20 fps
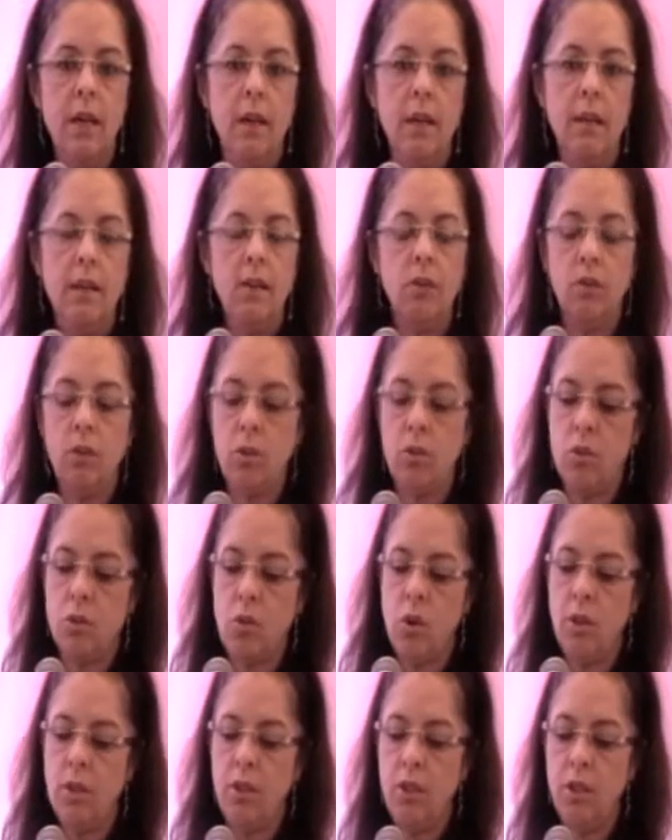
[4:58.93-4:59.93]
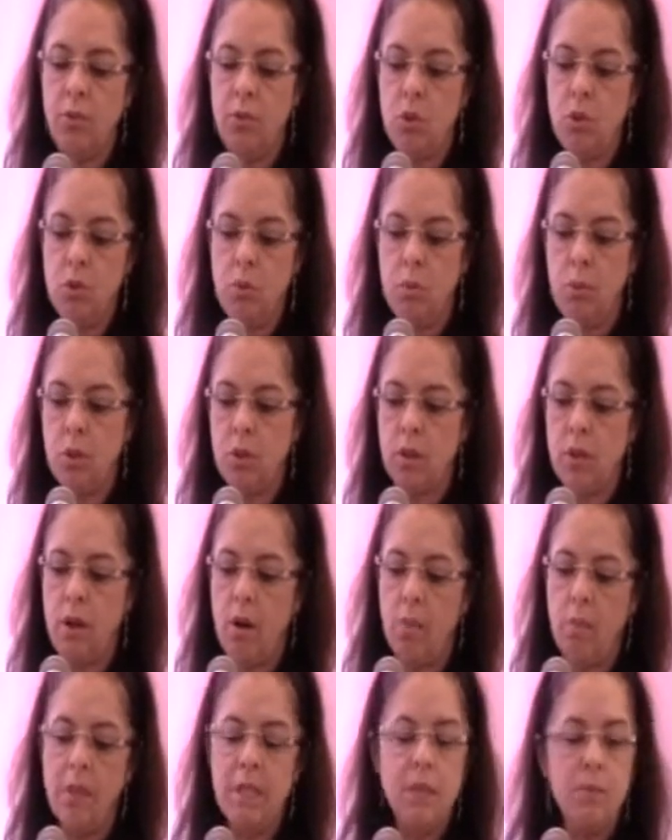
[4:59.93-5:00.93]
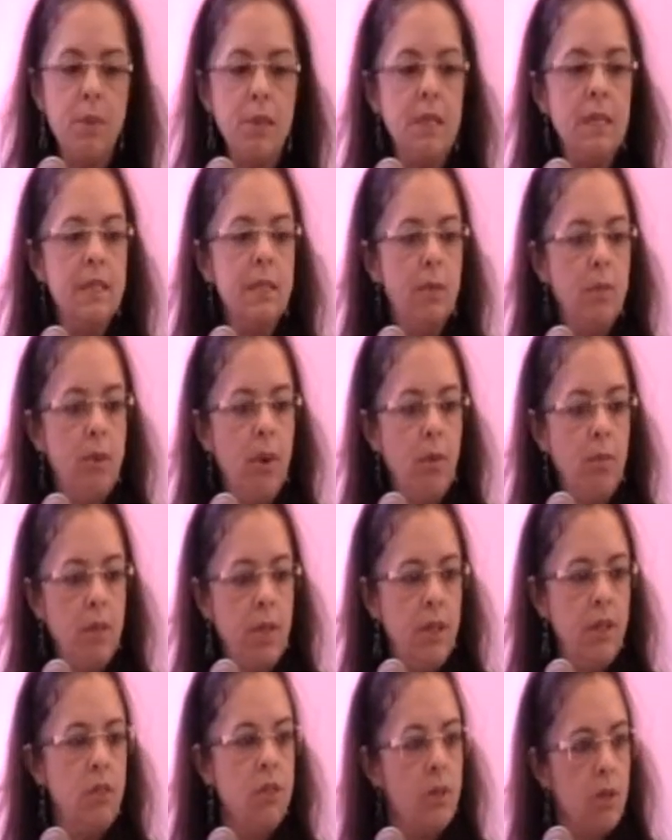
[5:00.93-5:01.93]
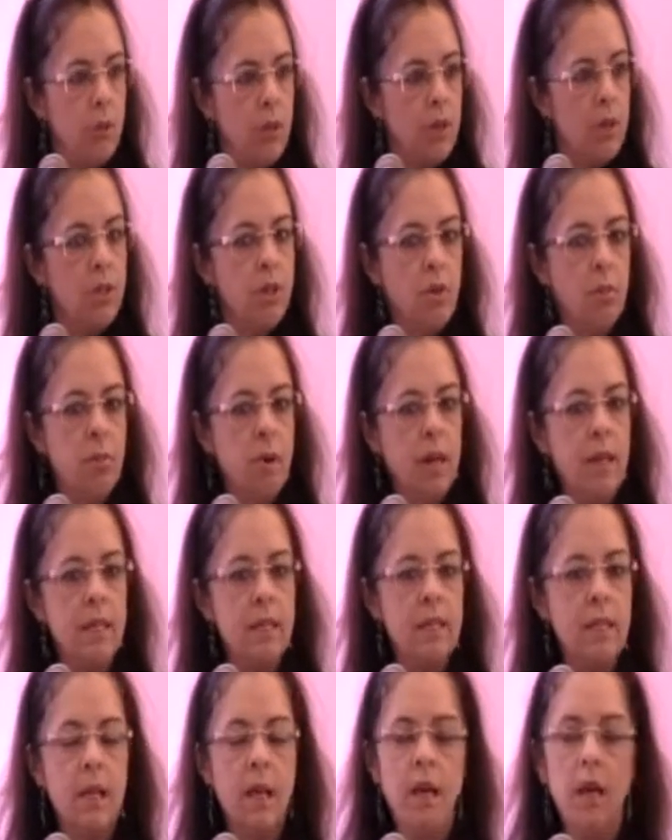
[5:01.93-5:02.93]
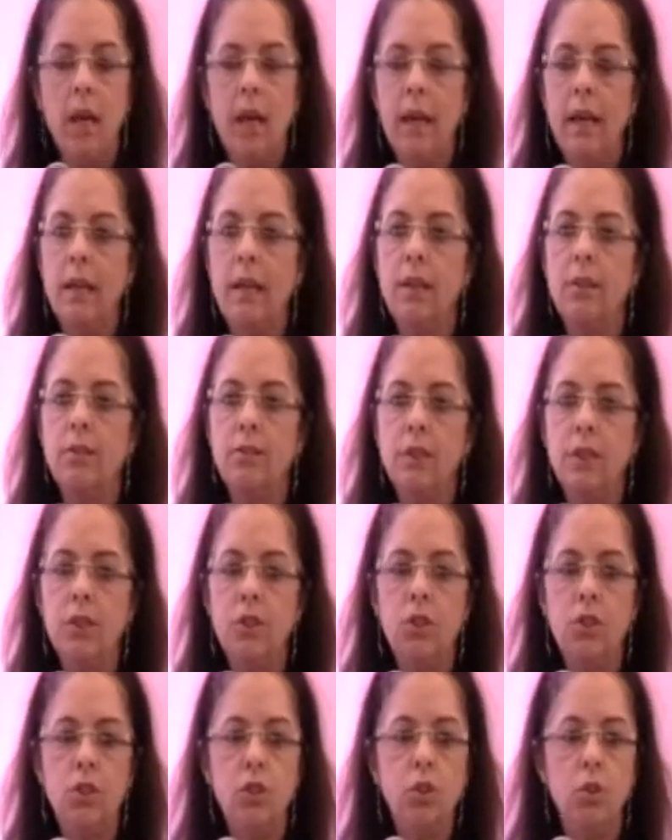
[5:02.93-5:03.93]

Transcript: Então não só temos o portal, mas principalmente, que eu acho que é o mais relevante de